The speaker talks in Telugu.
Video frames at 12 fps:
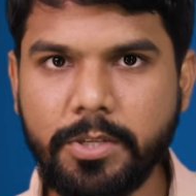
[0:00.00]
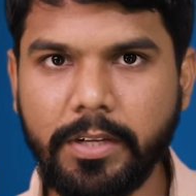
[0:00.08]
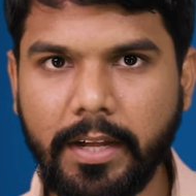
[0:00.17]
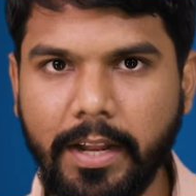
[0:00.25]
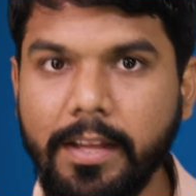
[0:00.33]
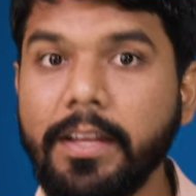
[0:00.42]

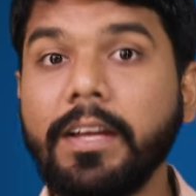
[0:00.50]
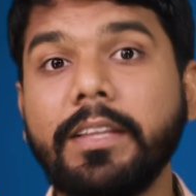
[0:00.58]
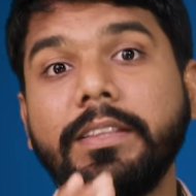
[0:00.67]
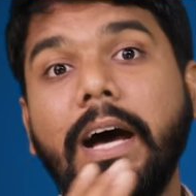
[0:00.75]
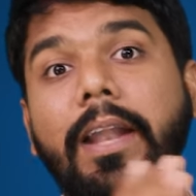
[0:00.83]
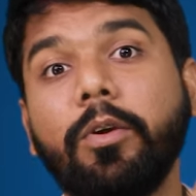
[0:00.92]
చేస్తున్నారా
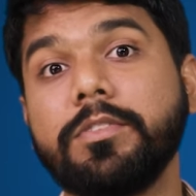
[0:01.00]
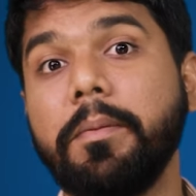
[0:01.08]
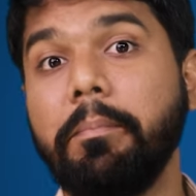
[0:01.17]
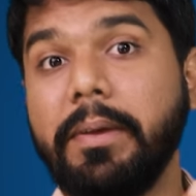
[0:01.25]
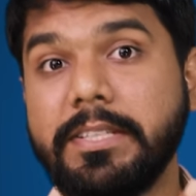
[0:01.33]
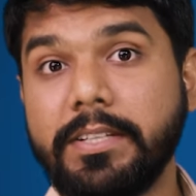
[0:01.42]

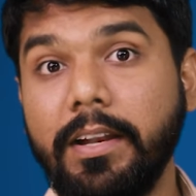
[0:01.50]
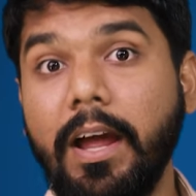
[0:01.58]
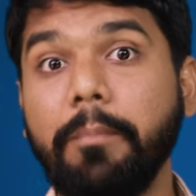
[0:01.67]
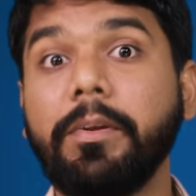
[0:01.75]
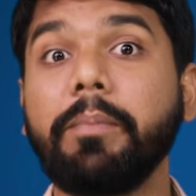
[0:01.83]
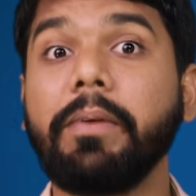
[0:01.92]
దానికోసం బెస్ట్
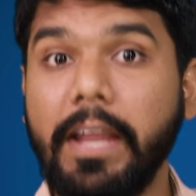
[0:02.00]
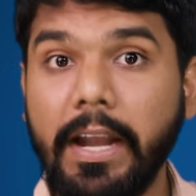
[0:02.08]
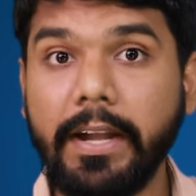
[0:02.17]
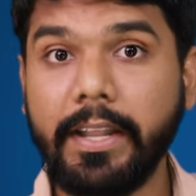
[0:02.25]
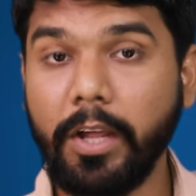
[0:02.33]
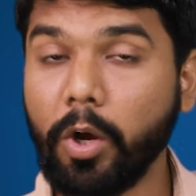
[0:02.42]
ల్యాప్టాప్
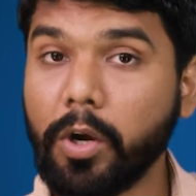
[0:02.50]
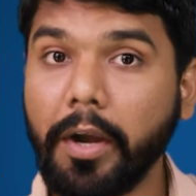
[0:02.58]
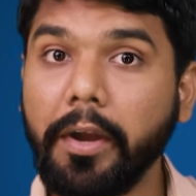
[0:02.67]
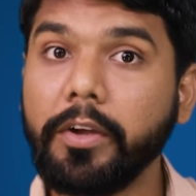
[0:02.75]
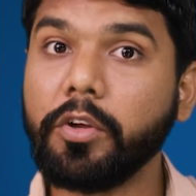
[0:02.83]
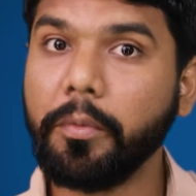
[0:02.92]
ఏంటి
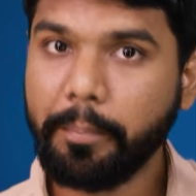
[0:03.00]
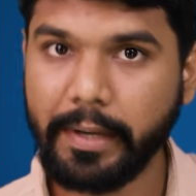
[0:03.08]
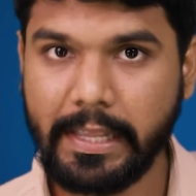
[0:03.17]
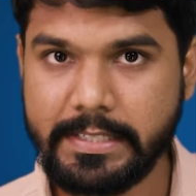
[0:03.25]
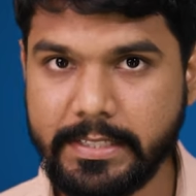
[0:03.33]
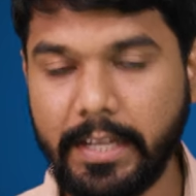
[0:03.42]
అకార్డింగ్ టు
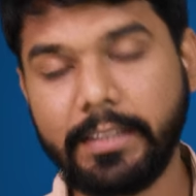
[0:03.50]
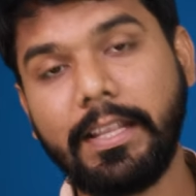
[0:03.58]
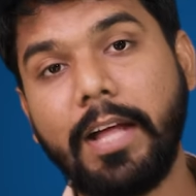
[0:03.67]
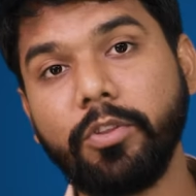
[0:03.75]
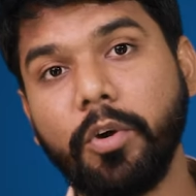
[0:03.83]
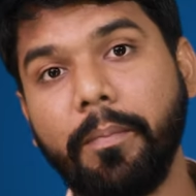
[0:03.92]
ప్రైస్ టెక్
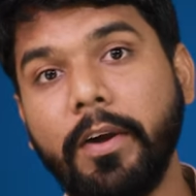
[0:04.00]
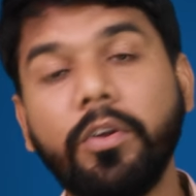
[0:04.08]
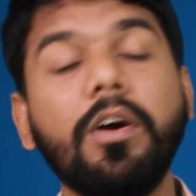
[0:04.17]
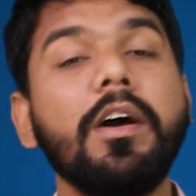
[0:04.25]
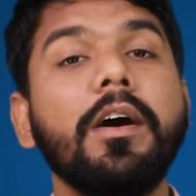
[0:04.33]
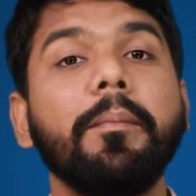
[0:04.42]

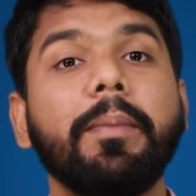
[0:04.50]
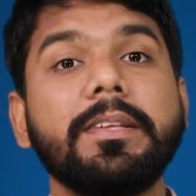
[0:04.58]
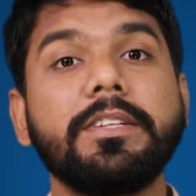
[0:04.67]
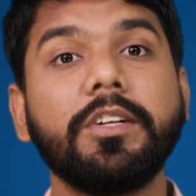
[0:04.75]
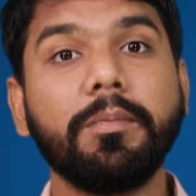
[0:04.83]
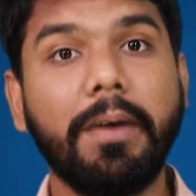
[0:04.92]
దాంతోపాటు
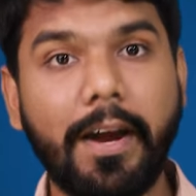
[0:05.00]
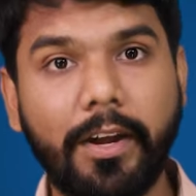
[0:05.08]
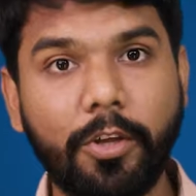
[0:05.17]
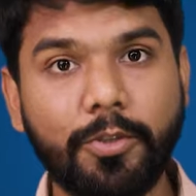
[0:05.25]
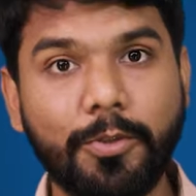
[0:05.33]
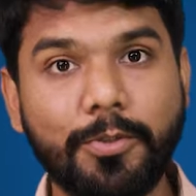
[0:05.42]
ప్రజెంట్ మార్కెట్లో